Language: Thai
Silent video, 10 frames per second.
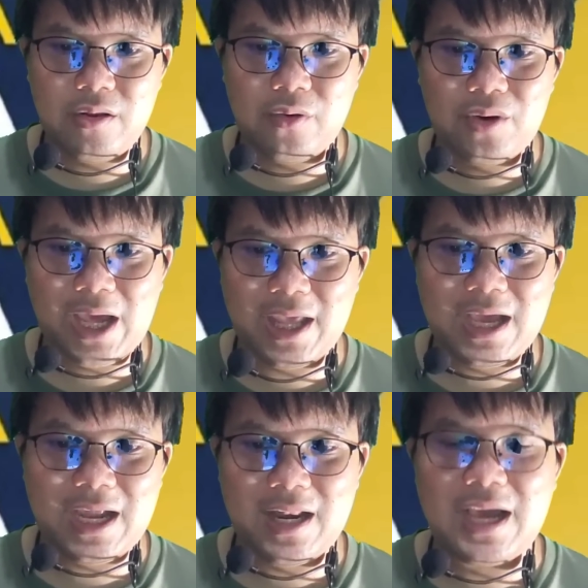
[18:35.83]
ลงราย
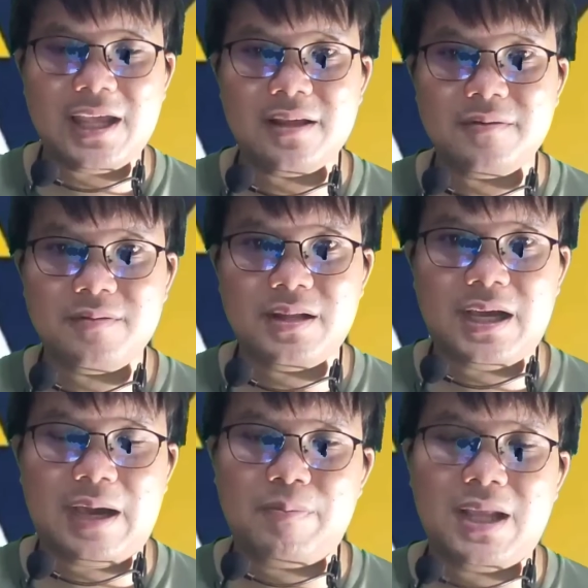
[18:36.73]
การใด
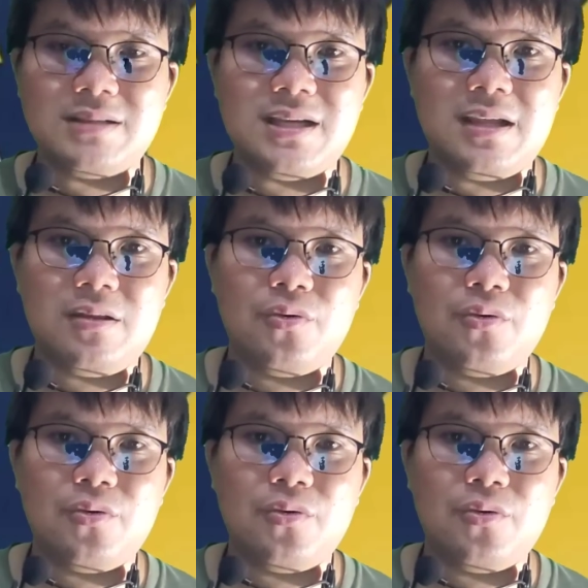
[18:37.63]
นะครับน่าจะ